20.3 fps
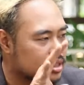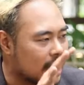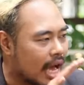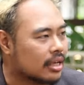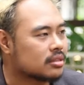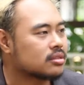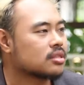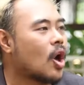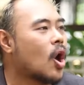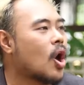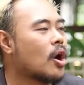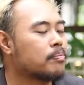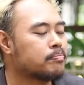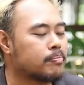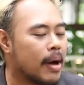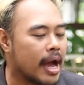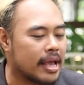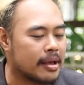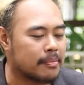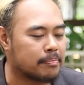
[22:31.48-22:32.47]
จะต้อง
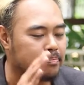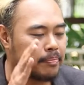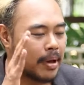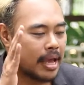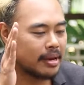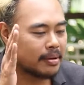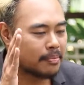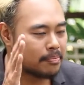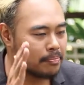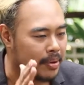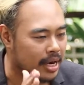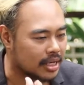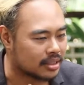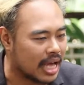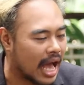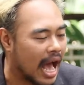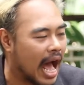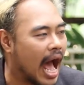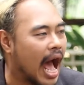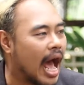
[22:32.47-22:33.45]
ไปเป็นประ
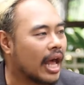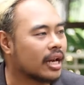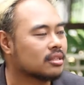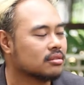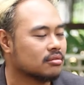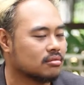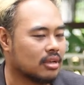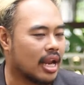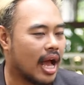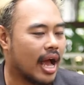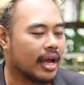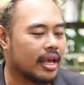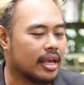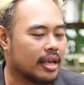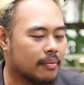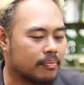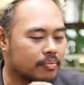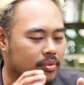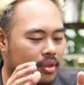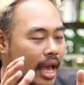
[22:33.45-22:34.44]
ธานใน
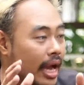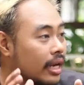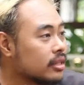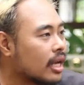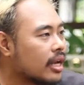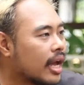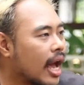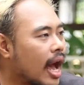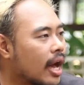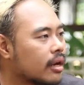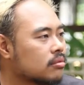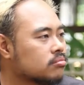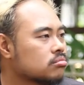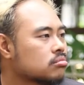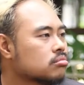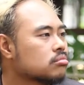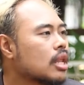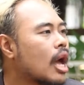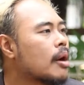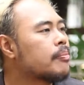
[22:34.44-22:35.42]
งานแต่งงาน
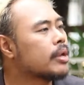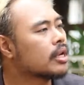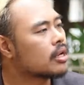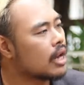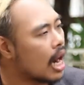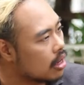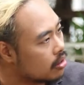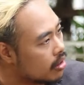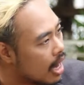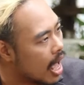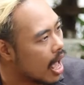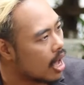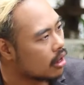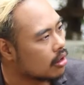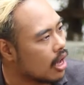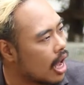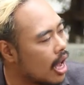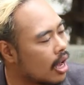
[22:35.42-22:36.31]
ถ้าเป็นครั้งแรก